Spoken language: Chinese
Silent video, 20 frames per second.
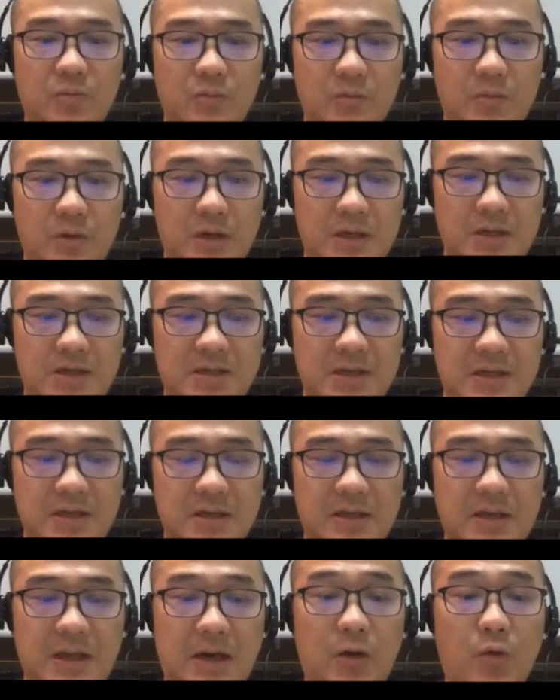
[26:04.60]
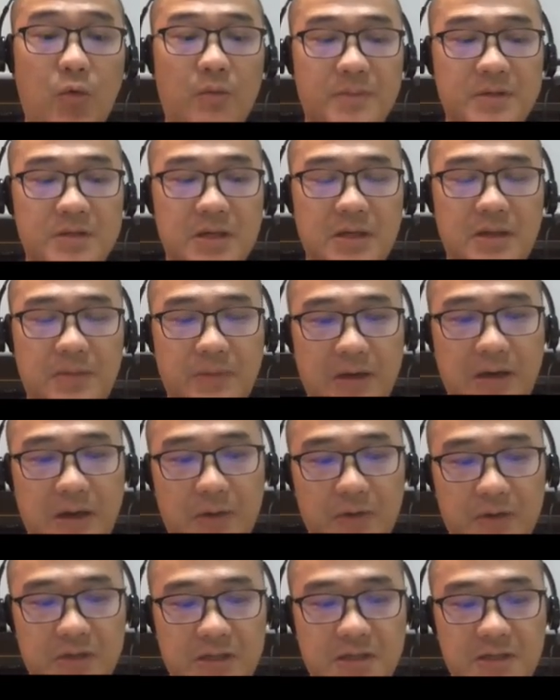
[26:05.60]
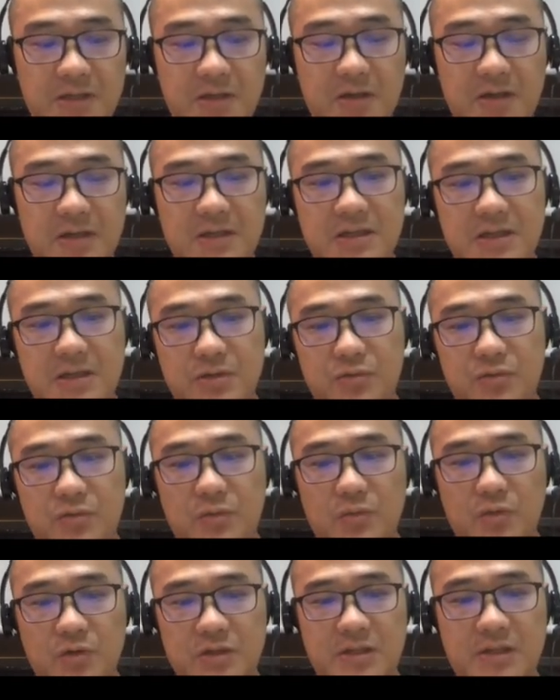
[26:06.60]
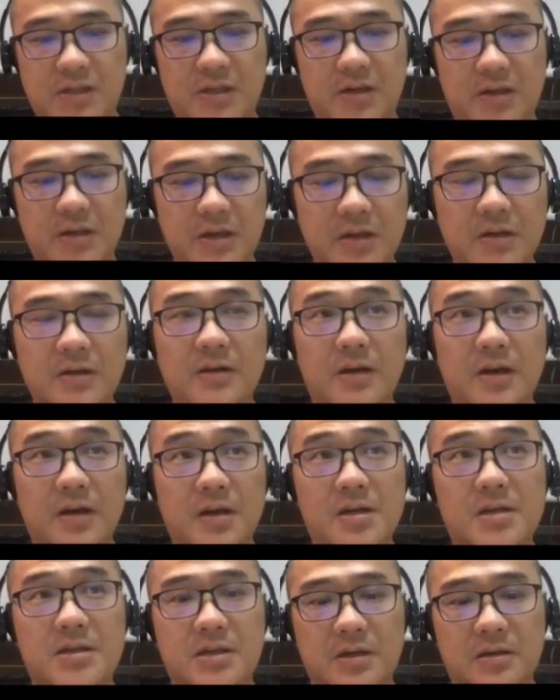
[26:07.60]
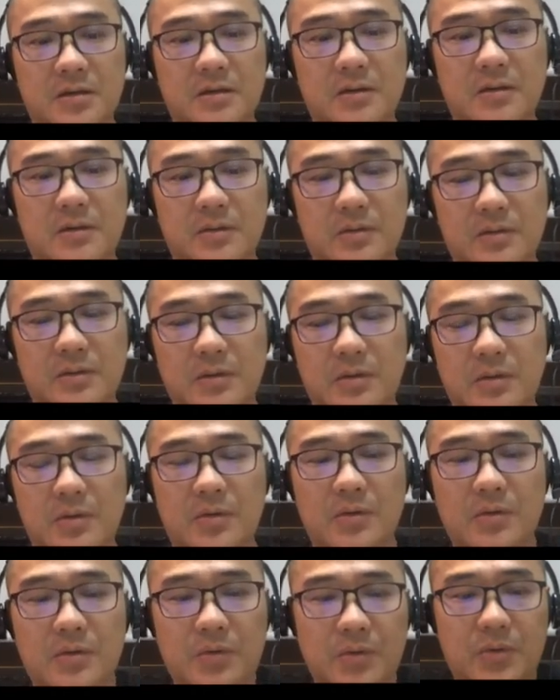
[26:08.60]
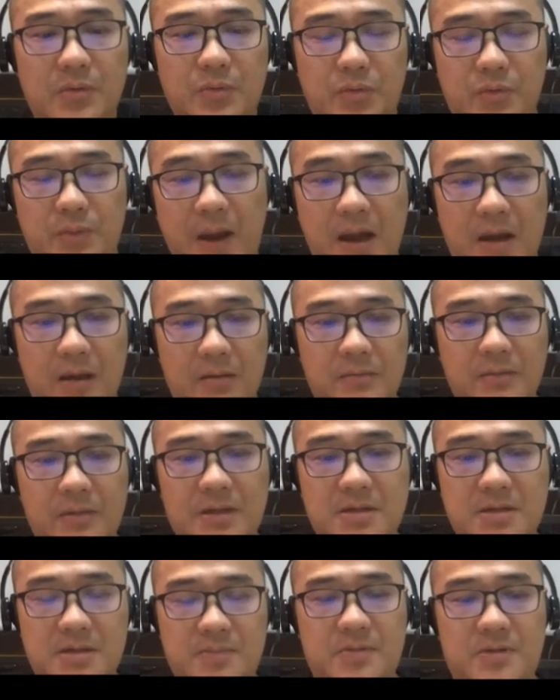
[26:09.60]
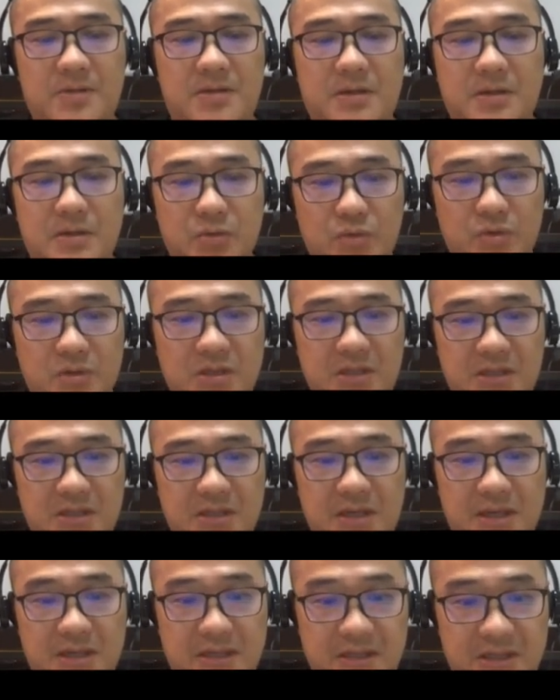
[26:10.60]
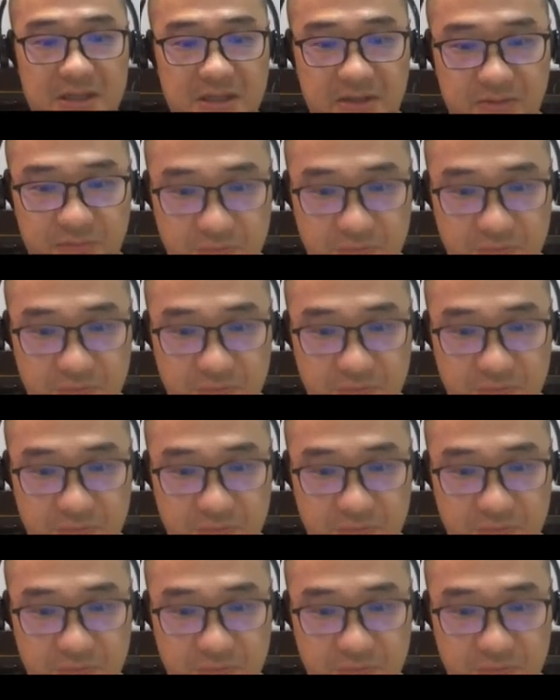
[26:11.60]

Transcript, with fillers: 呃一些，当然我们这个里面还会牵扯到一些，就是说模型的呃这个预判它是不是在做欺诈的一些行为，